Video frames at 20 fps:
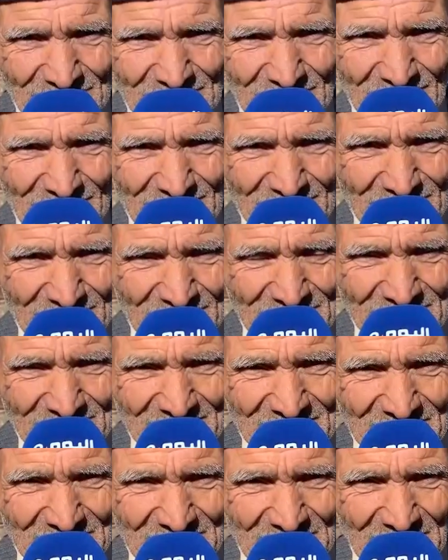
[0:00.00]
عليكم
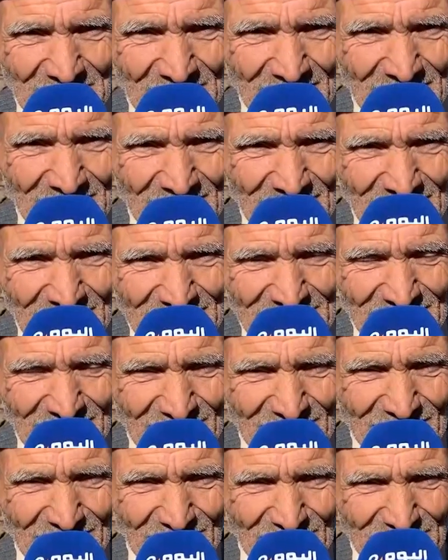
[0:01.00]
انا
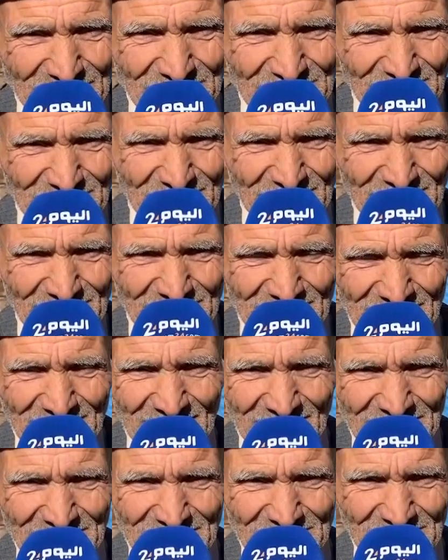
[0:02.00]
هو الحسني
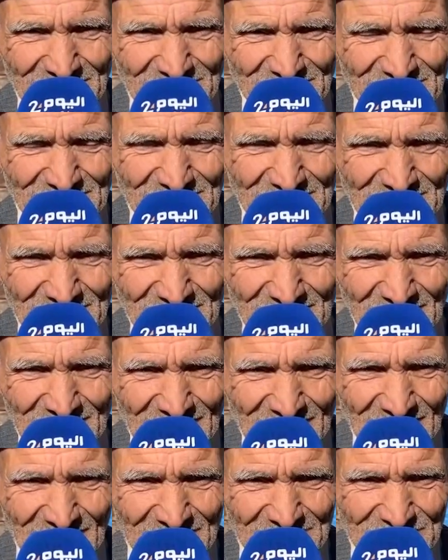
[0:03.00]
هذه
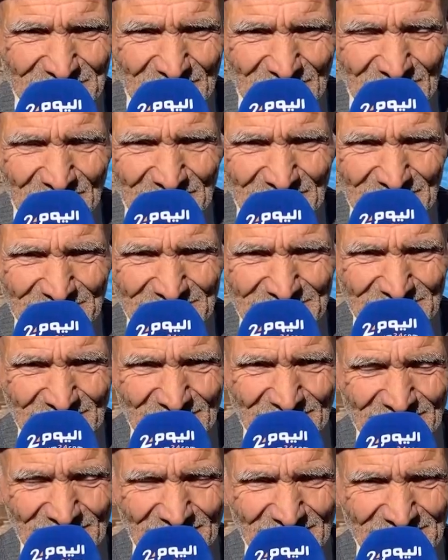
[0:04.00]
45 سنه
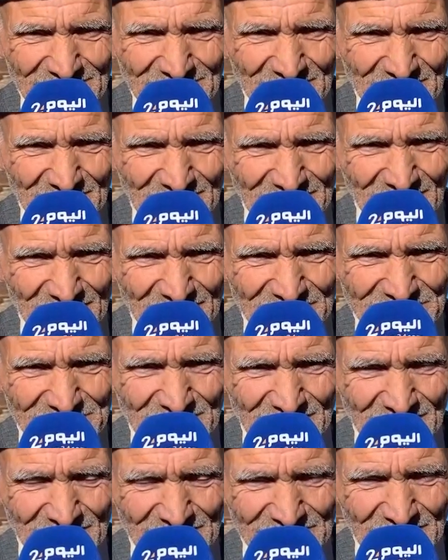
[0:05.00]
وانا خدام هنا في
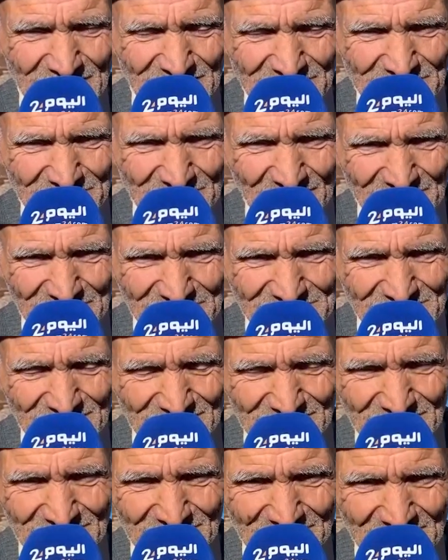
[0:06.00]
دار في دار الدباغ في الجلد
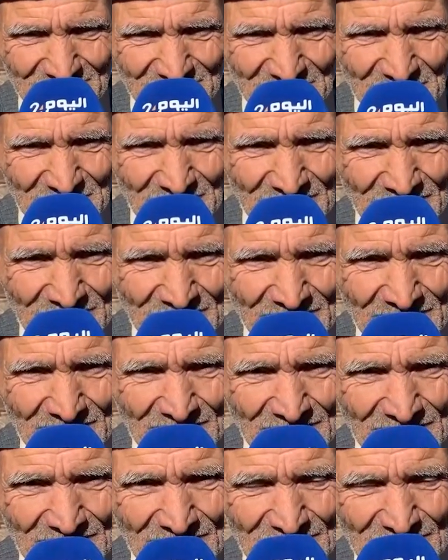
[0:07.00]

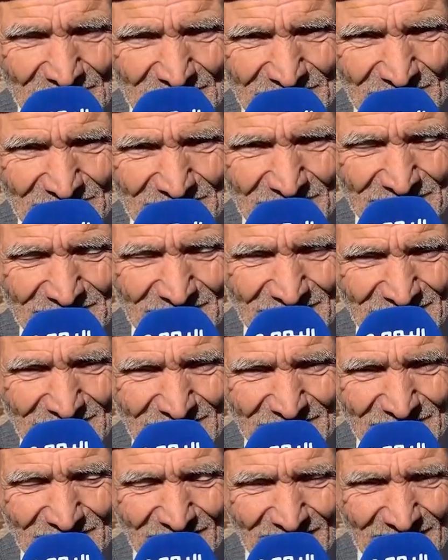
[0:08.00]
ودابا هذه
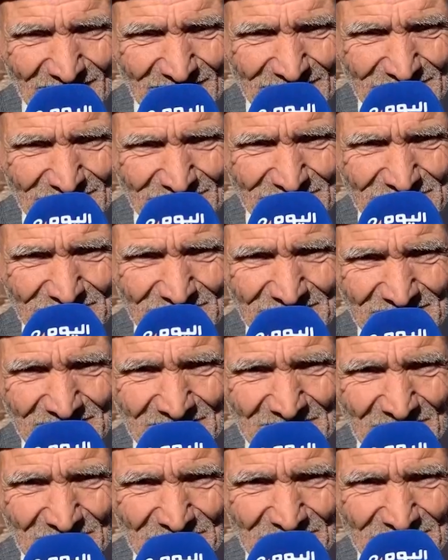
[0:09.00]
الحرفه نقلد
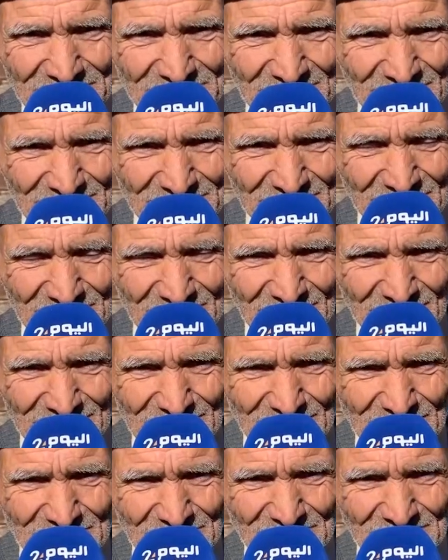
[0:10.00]
ما بقى نعطي
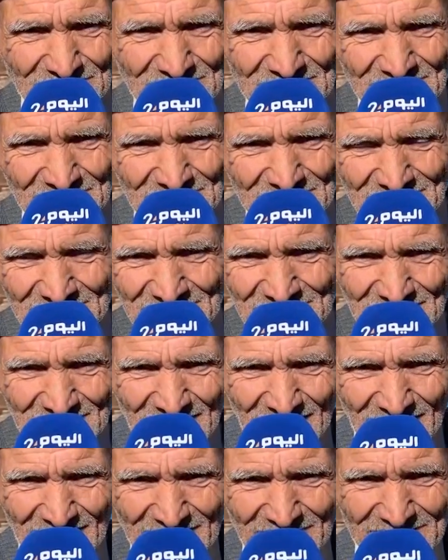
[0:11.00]
والو
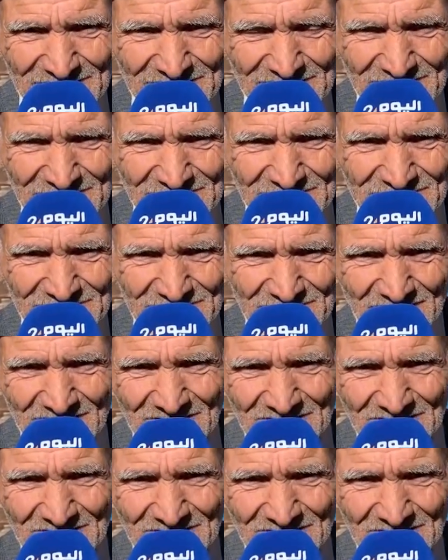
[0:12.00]
علينا يدنا